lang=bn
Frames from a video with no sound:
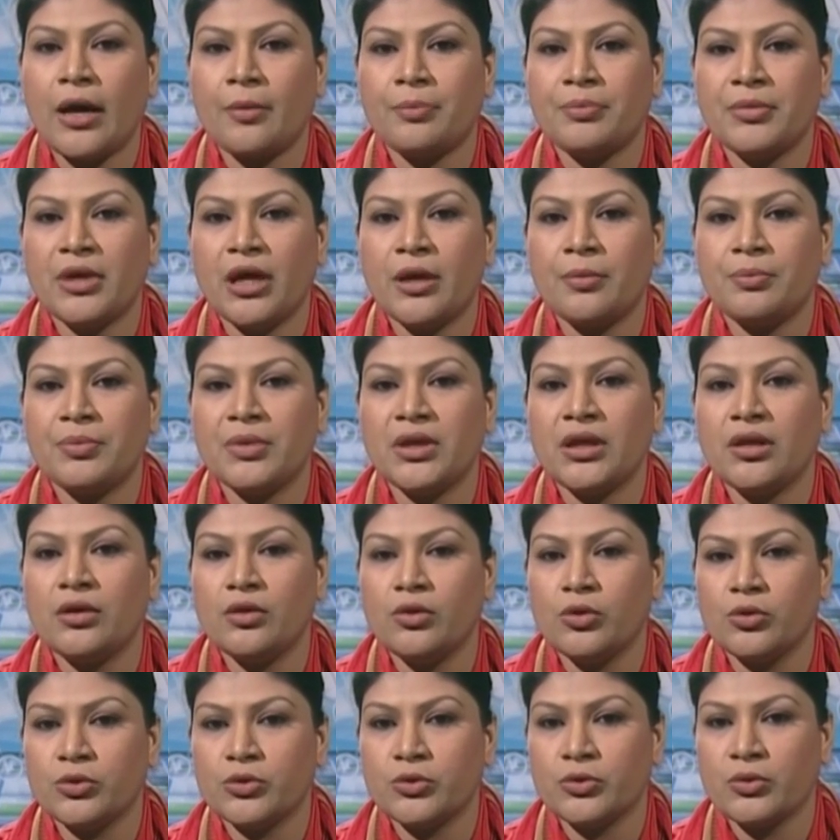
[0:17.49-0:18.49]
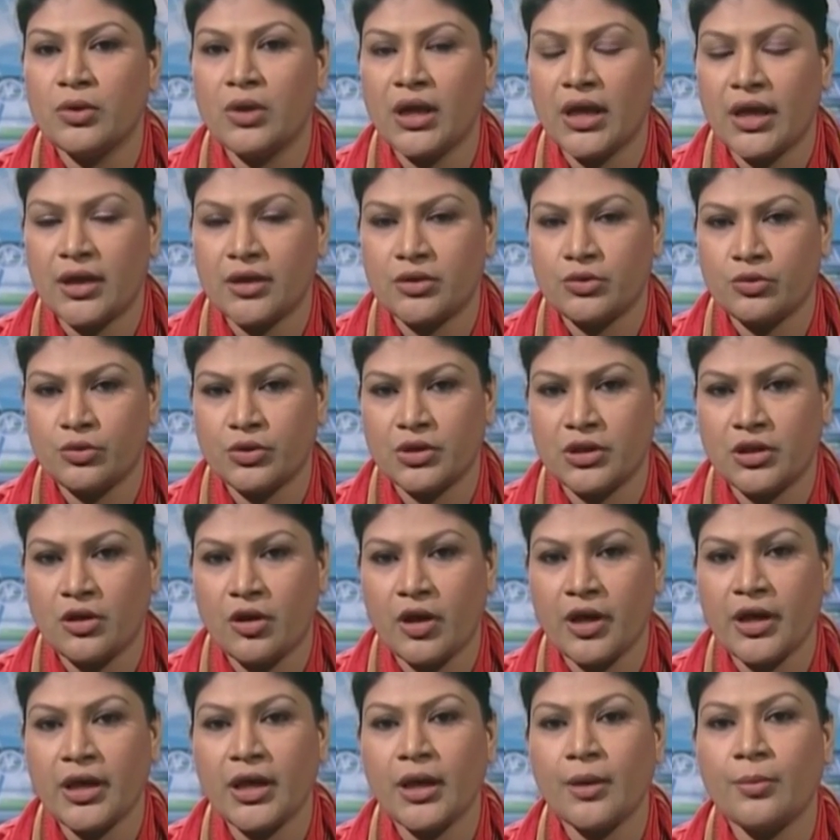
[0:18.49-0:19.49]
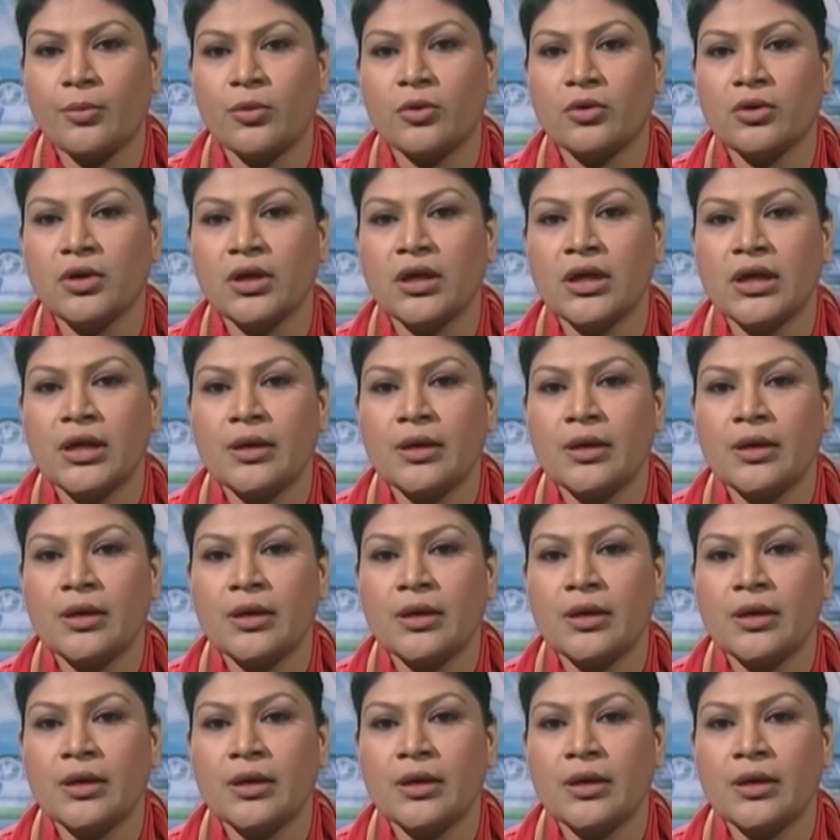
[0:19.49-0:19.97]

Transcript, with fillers: আপনা আপনি নতুন লেয়ার তৈরি হয় এবং